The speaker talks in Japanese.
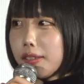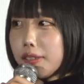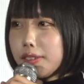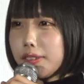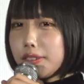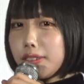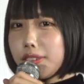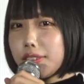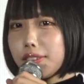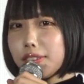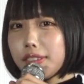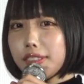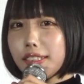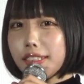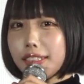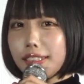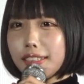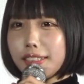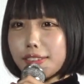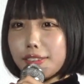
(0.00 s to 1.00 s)
正
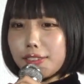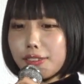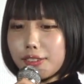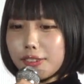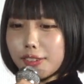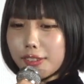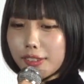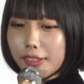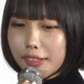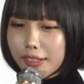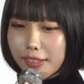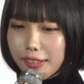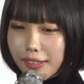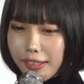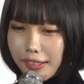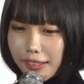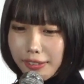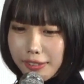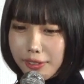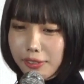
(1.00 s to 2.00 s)
直その
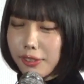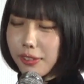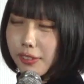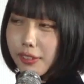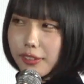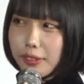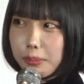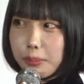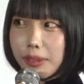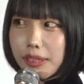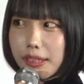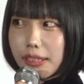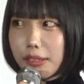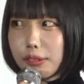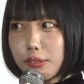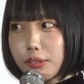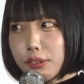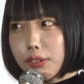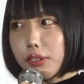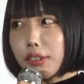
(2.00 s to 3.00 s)
そういうこともした
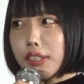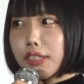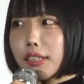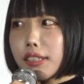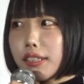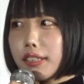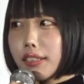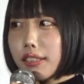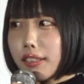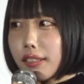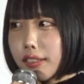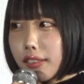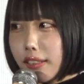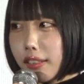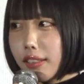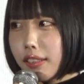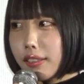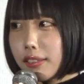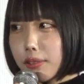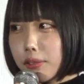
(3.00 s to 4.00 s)
ことなかったん
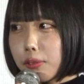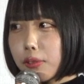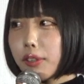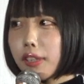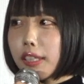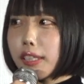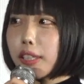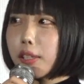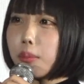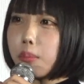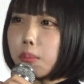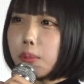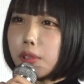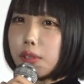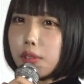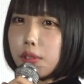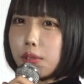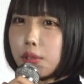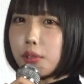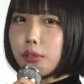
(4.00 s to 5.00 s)
で、そこら辺も
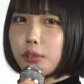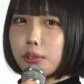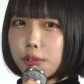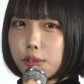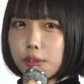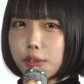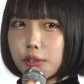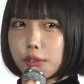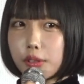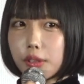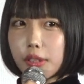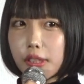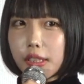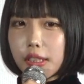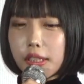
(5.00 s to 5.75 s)
すごく